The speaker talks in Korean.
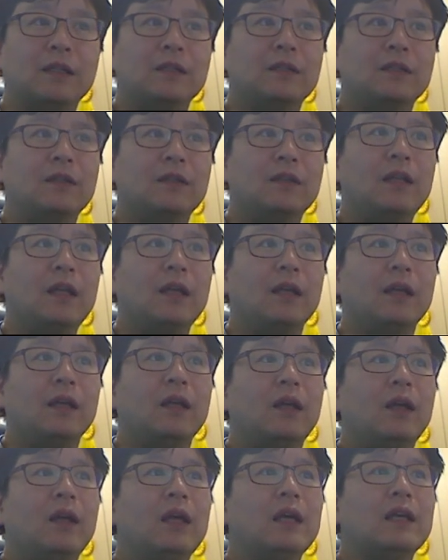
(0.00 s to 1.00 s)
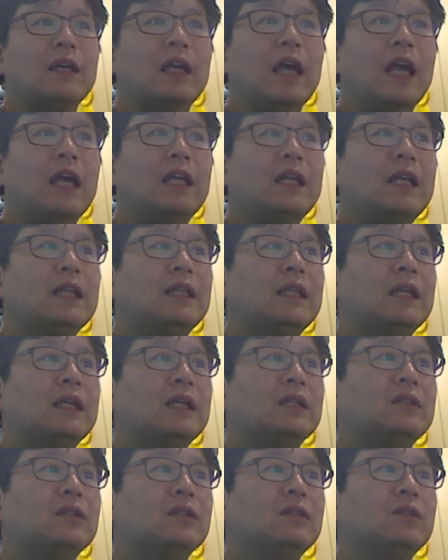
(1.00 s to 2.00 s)
그런데 개인에
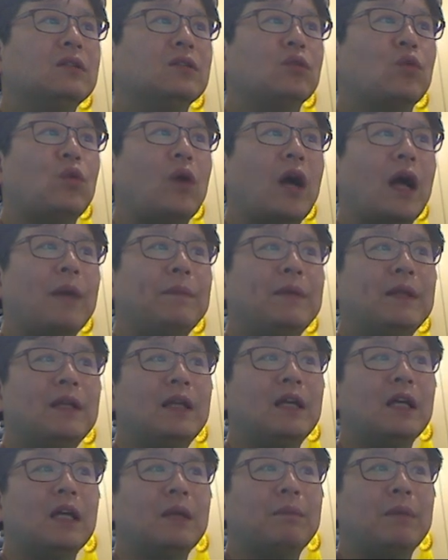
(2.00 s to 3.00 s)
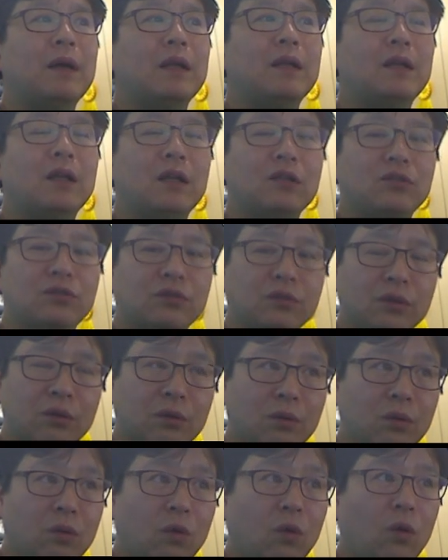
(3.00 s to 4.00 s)
따라서는 과민하게 반응할 수도
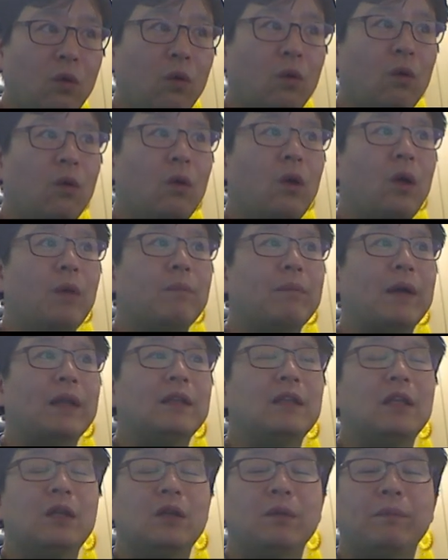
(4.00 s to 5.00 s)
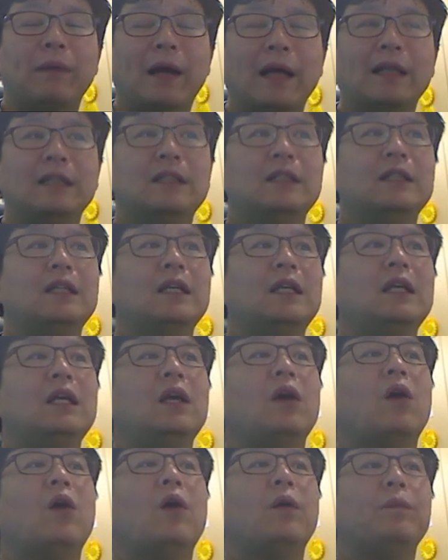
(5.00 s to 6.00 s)
있고 반대로
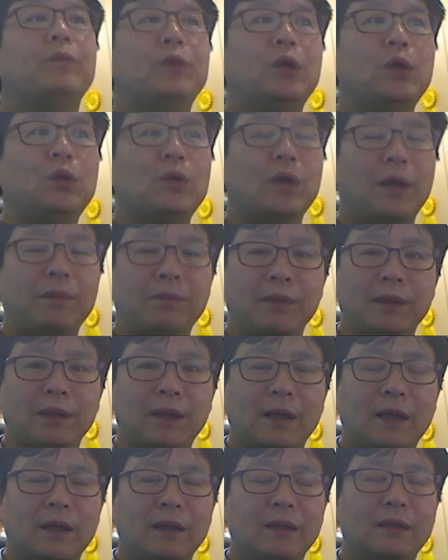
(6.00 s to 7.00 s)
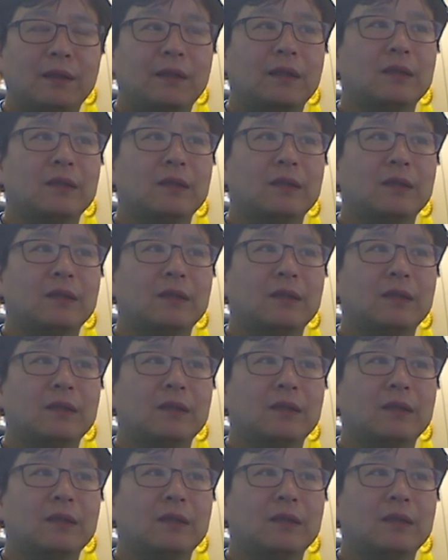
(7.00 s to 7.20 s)
반응이 없기도 합니다.